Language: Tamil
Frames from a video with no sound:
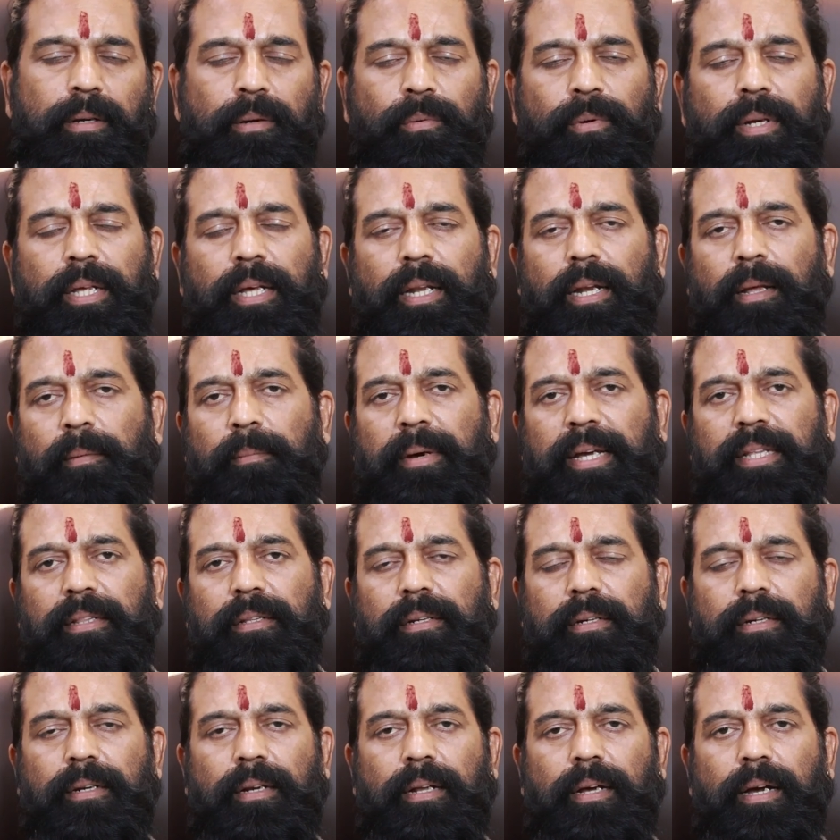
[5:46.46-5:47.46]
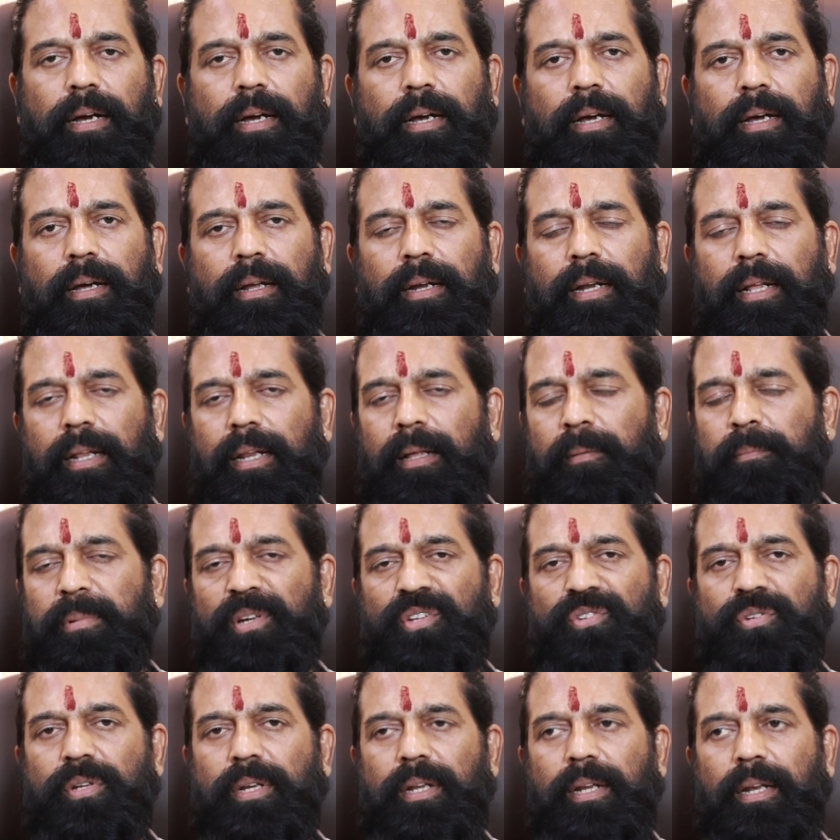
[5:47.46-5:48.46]
ரவுடிகளாக பயந்துட்டு இருக்காங்க நிறைய
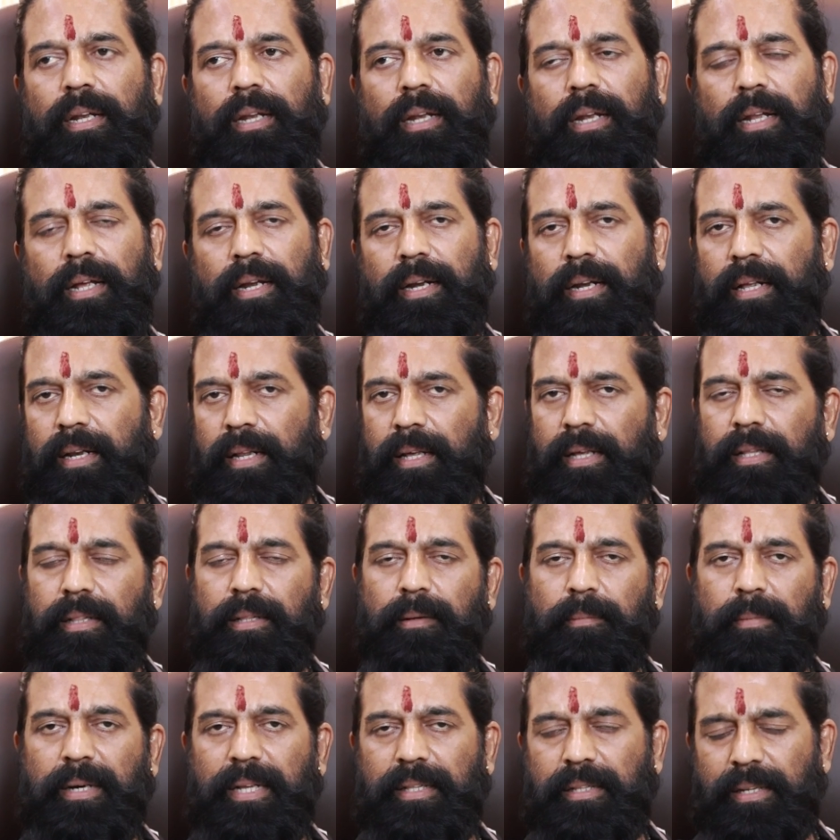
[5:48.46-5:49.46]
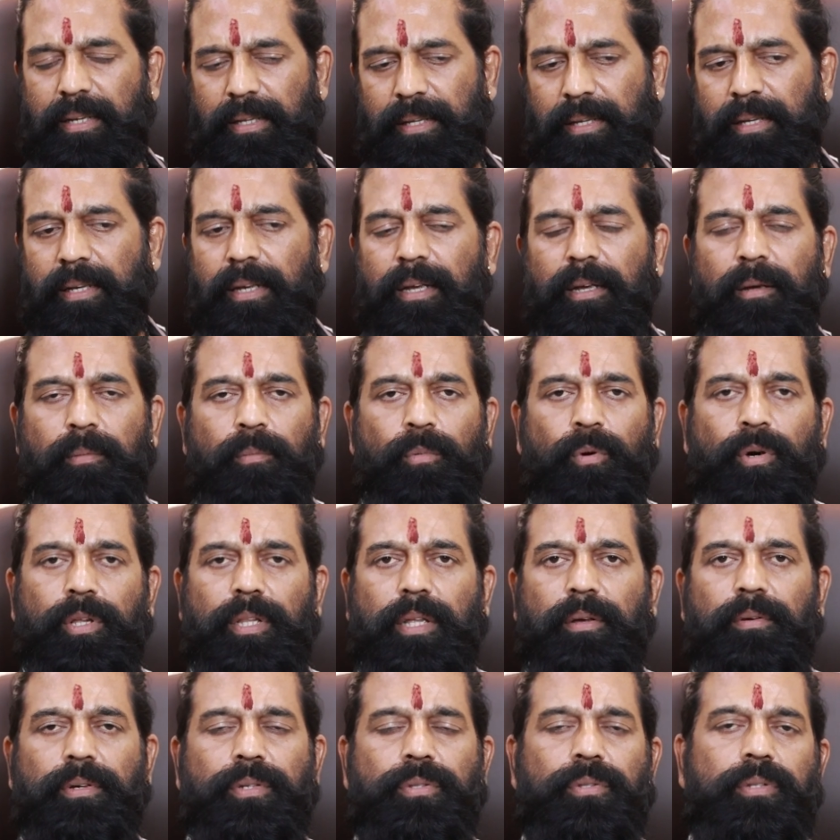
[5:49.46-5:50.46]
பிரச்சனைகள் இல்லை நிறைய இந்த மாதிரி
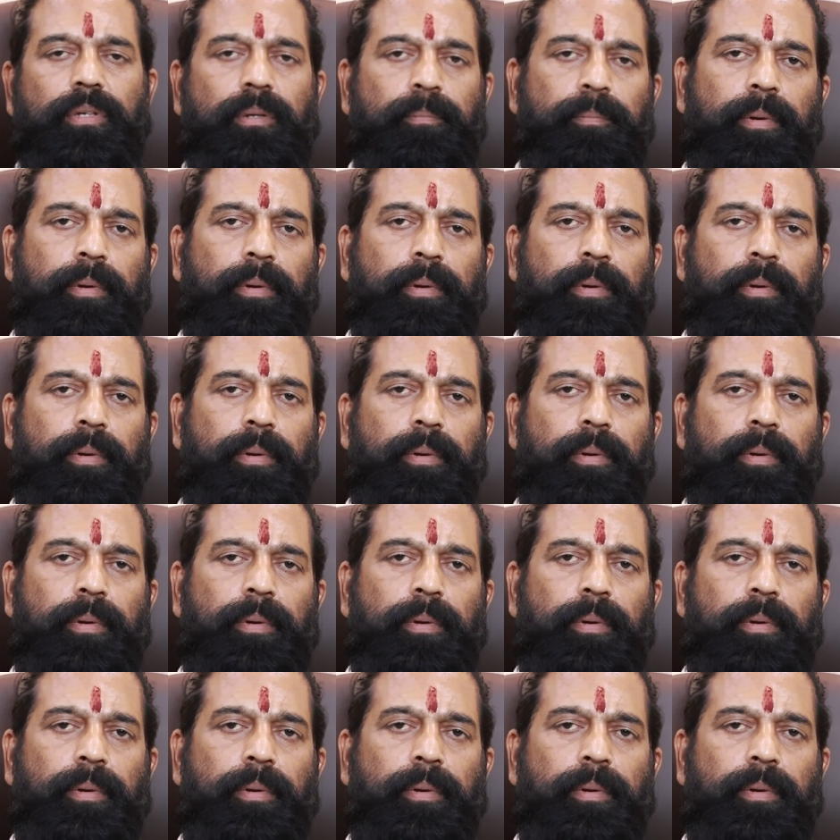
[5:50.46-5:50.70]
போதை வஸ்து